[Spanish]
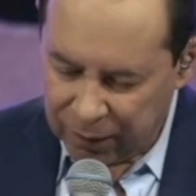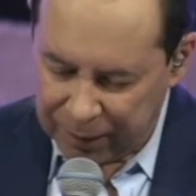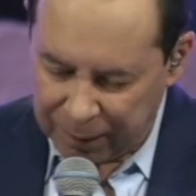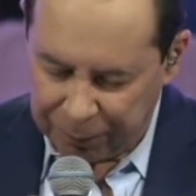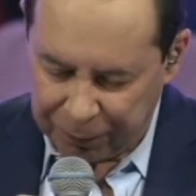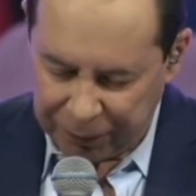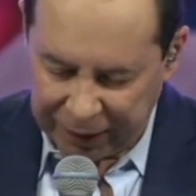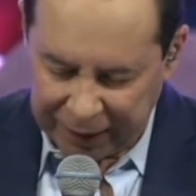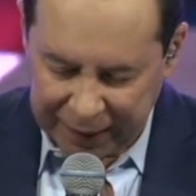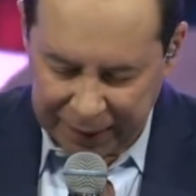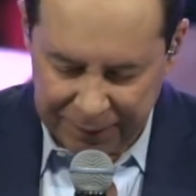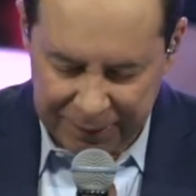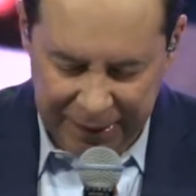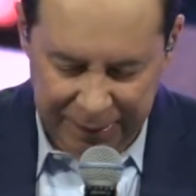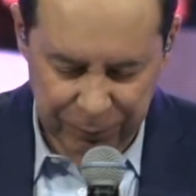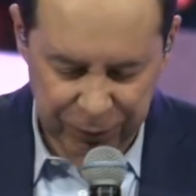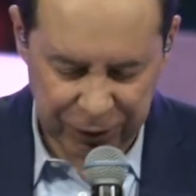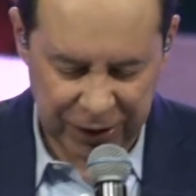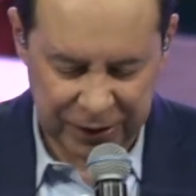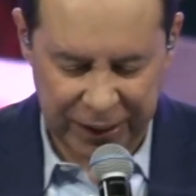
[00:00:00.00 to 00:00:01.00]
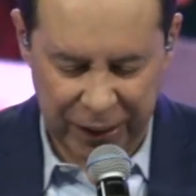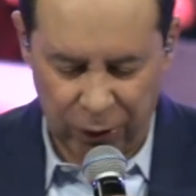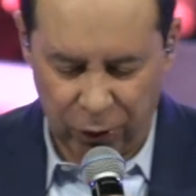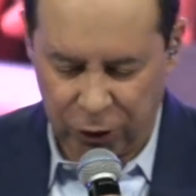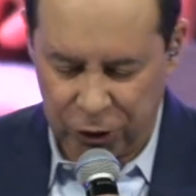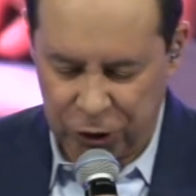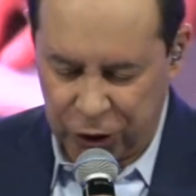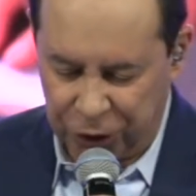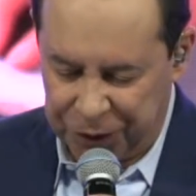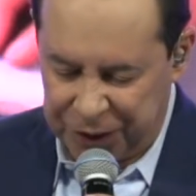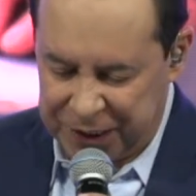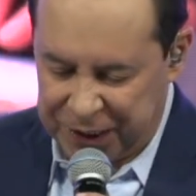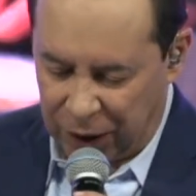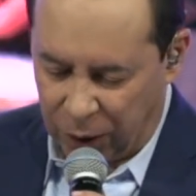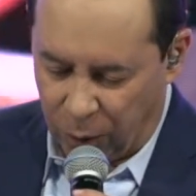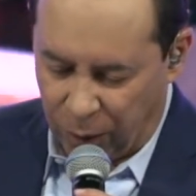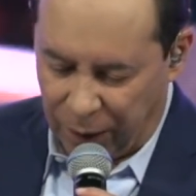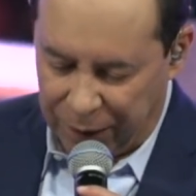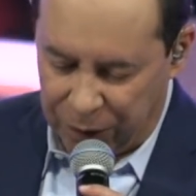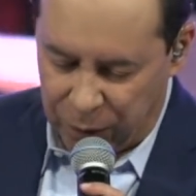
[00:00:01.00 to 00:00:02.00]
Ahora por acá leamos desde el 8,
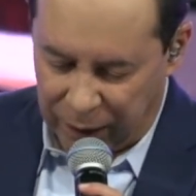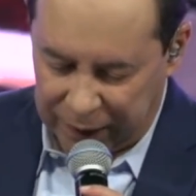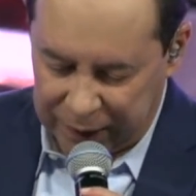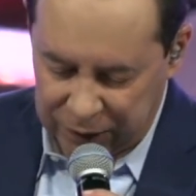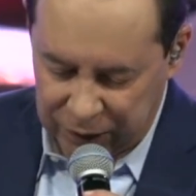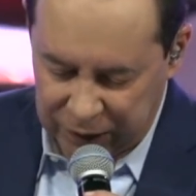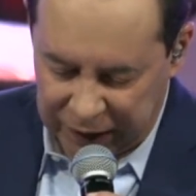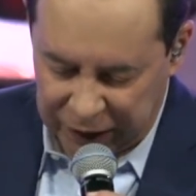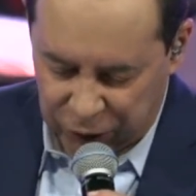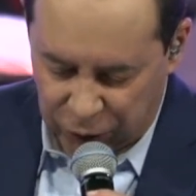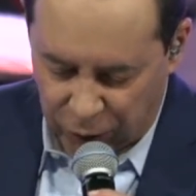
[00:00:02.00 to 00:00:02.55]
dice, cuando